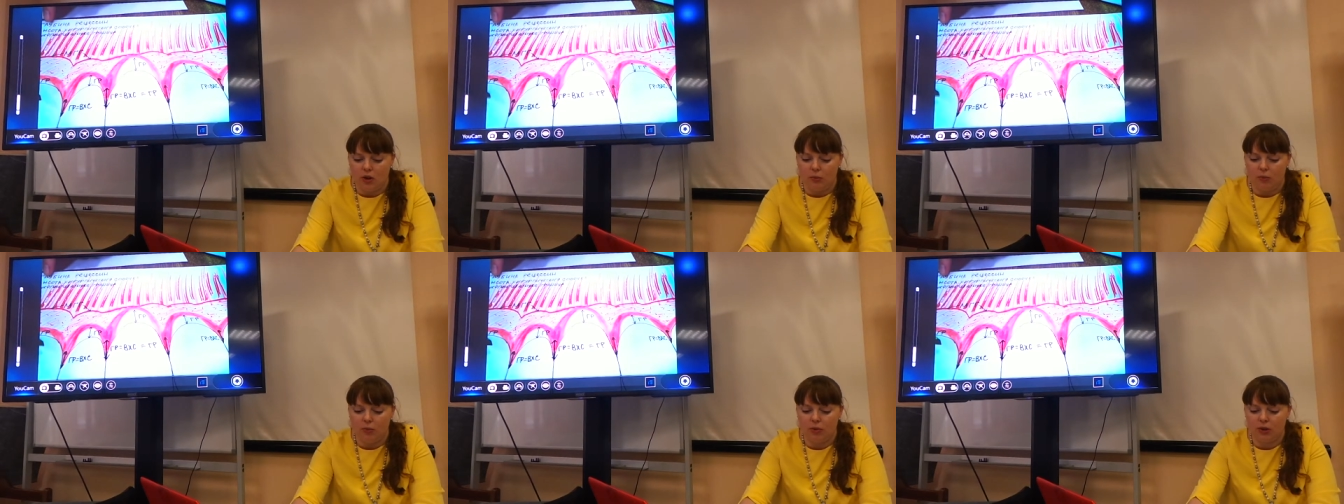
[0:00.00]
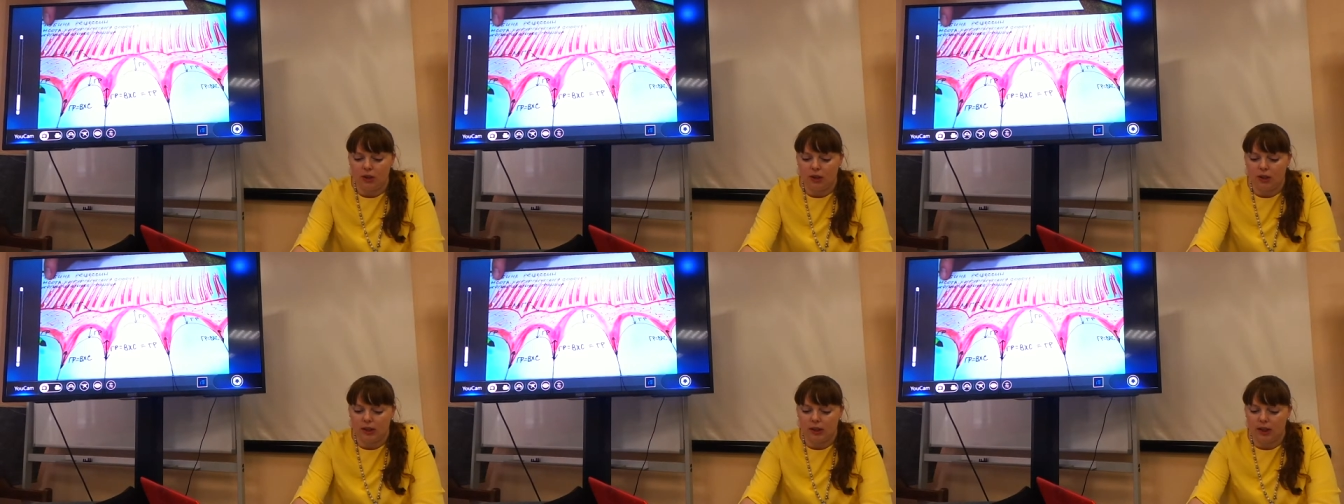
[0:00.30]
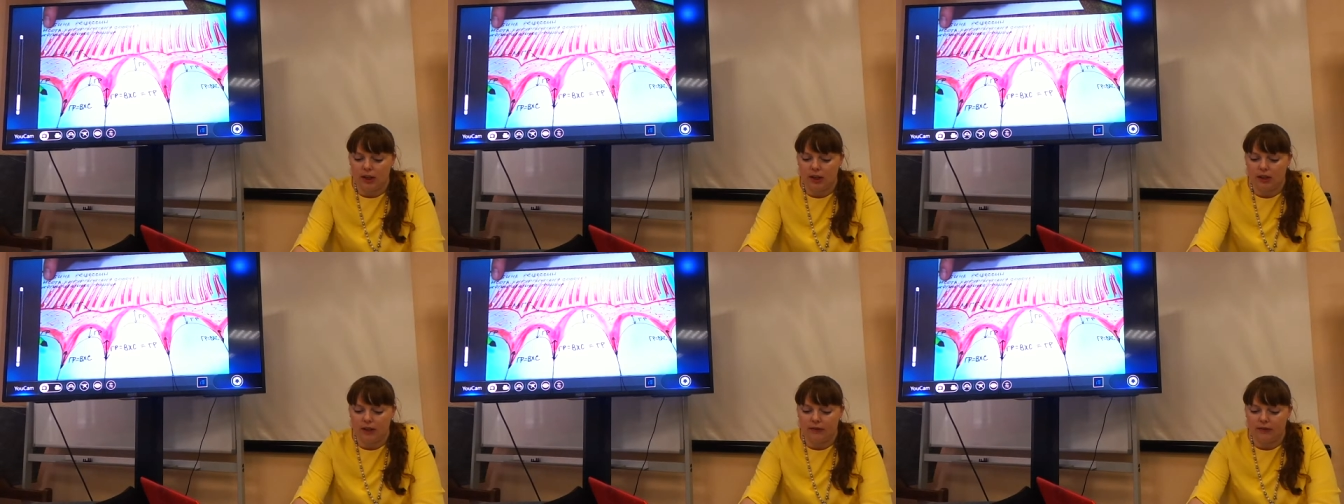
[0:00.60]
будет
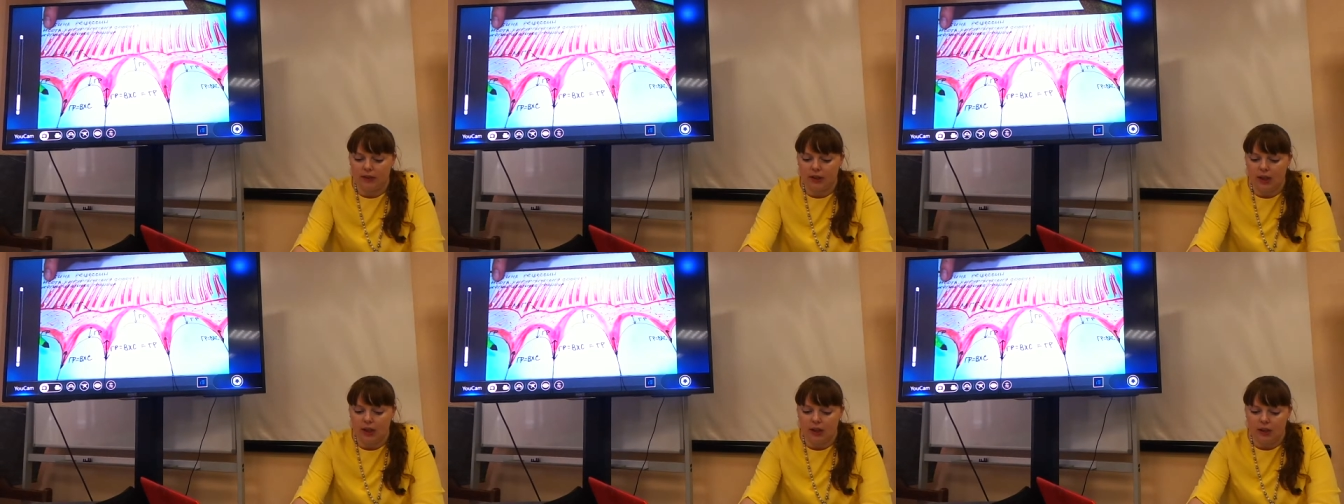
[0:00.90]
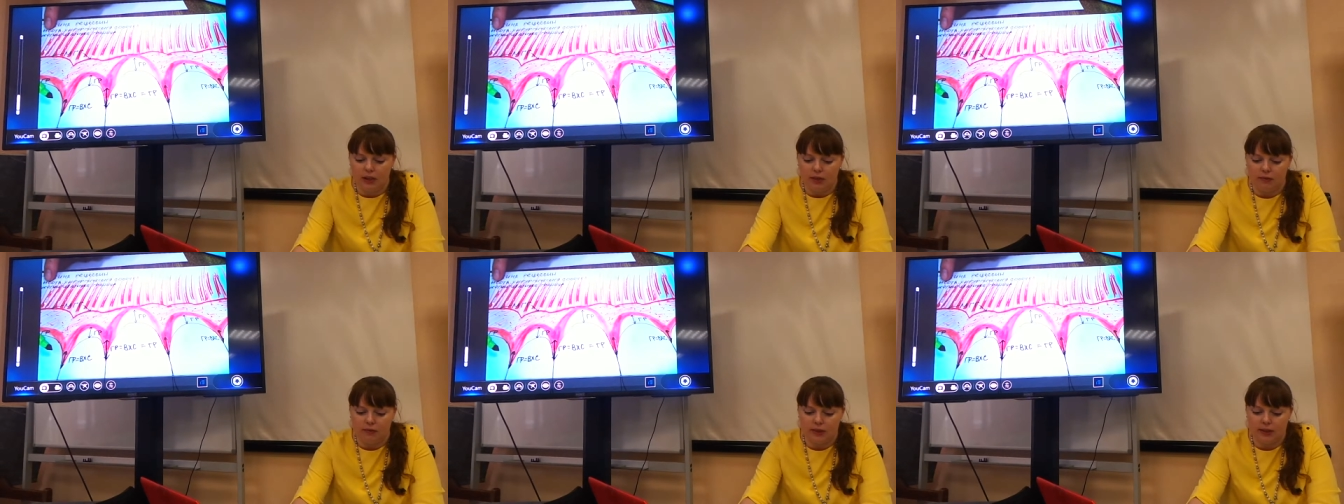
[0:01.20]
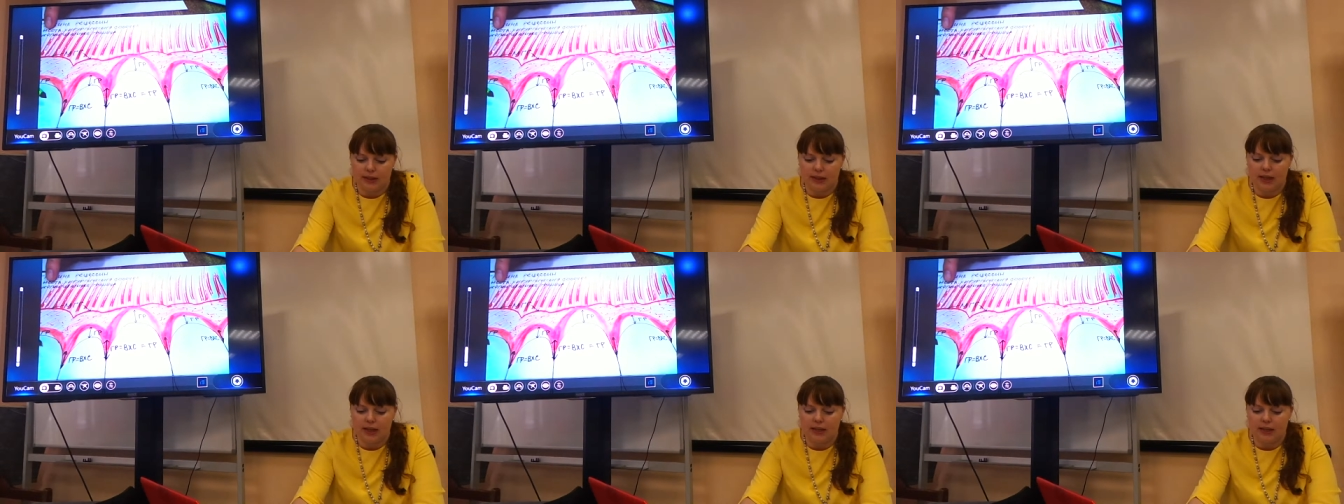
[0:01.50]
равна
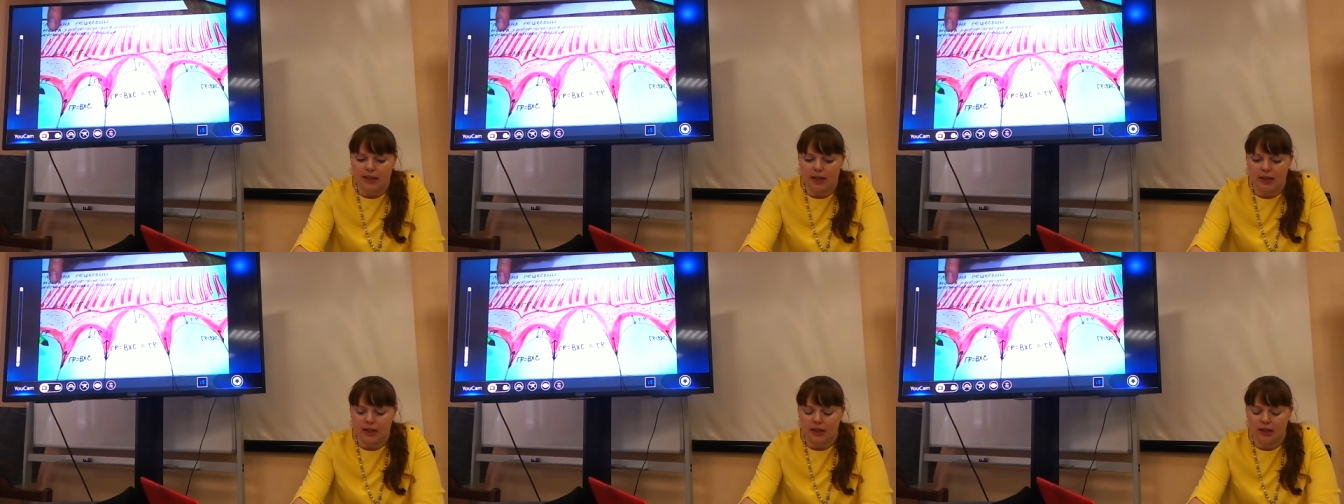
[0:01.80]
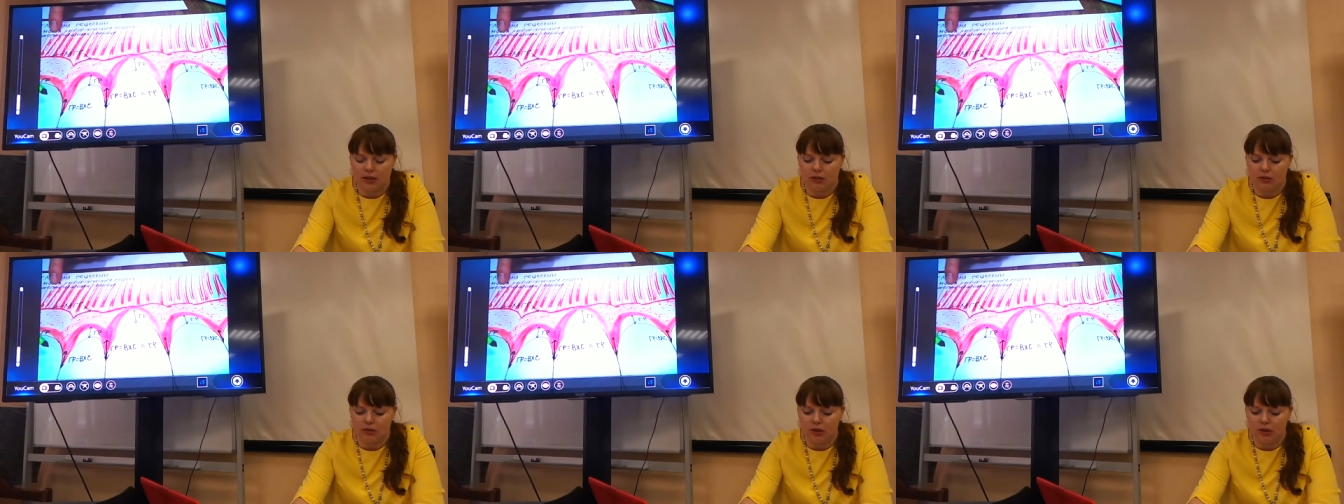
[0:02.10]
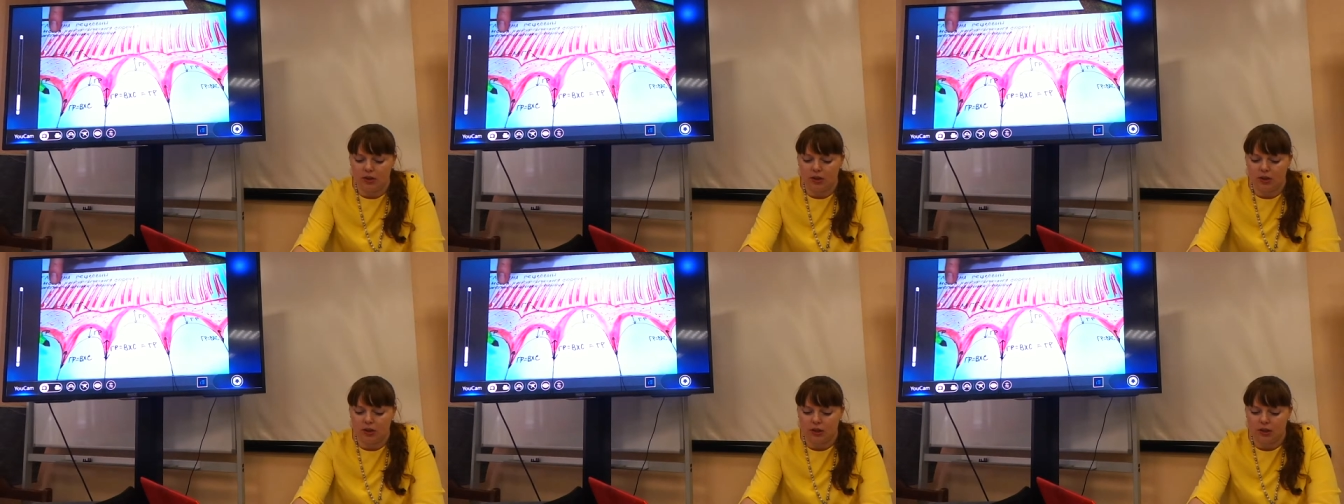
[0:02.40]
высоте
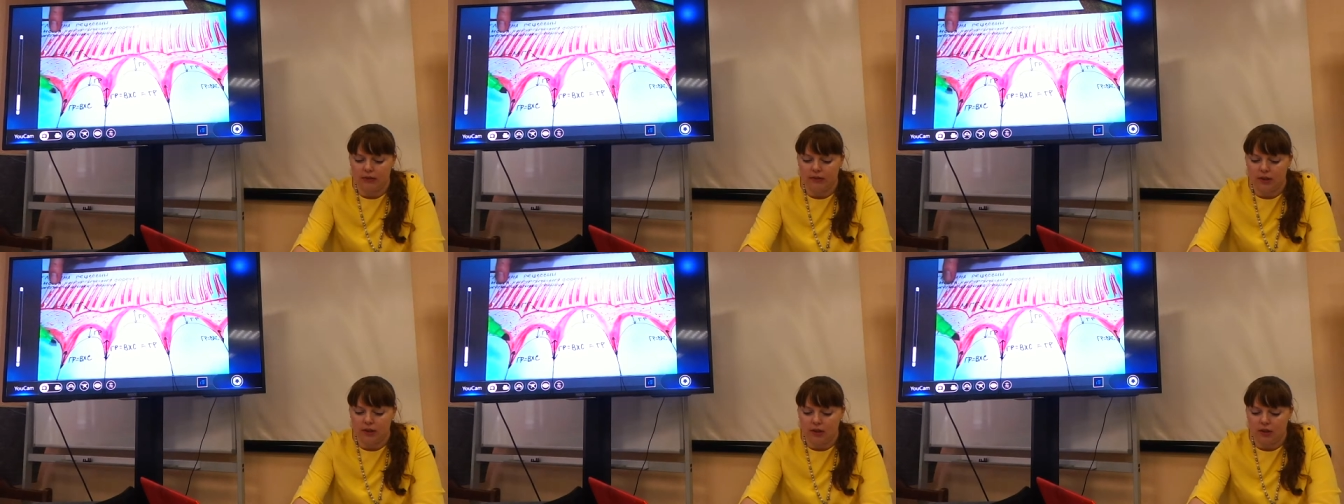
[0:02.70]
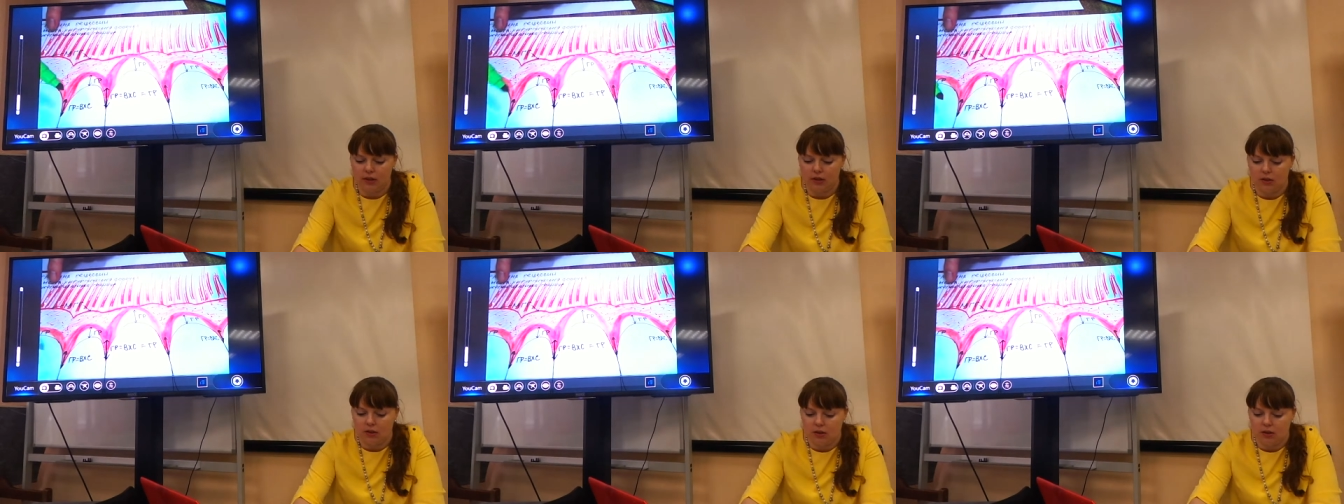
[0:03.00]
хирургического